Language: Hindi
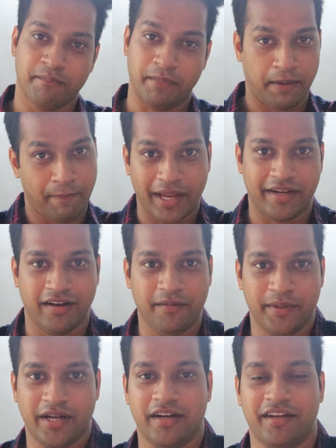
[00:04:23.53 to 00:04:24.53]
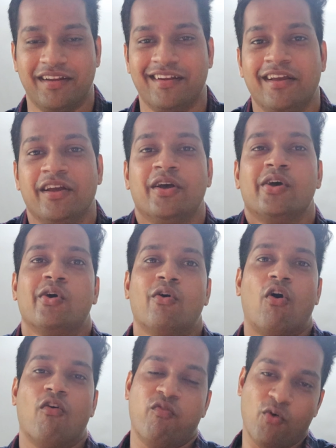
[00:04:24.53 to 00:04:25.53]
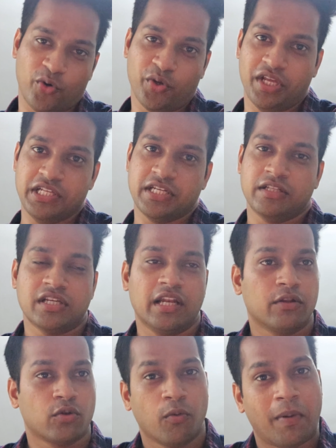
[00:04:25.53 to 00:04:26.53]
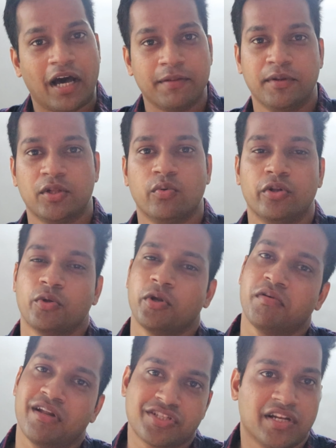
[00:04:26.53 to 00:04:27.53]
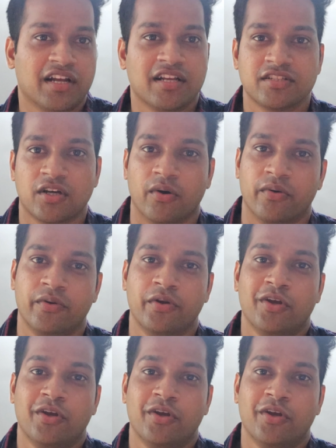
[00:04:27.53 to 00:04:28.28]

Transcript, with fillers: मेरे बाइक का मेरा नहीं और फ़ोटो खींचा चले तो वो बात भी हुई तो उन्होंने बोले चले जाओ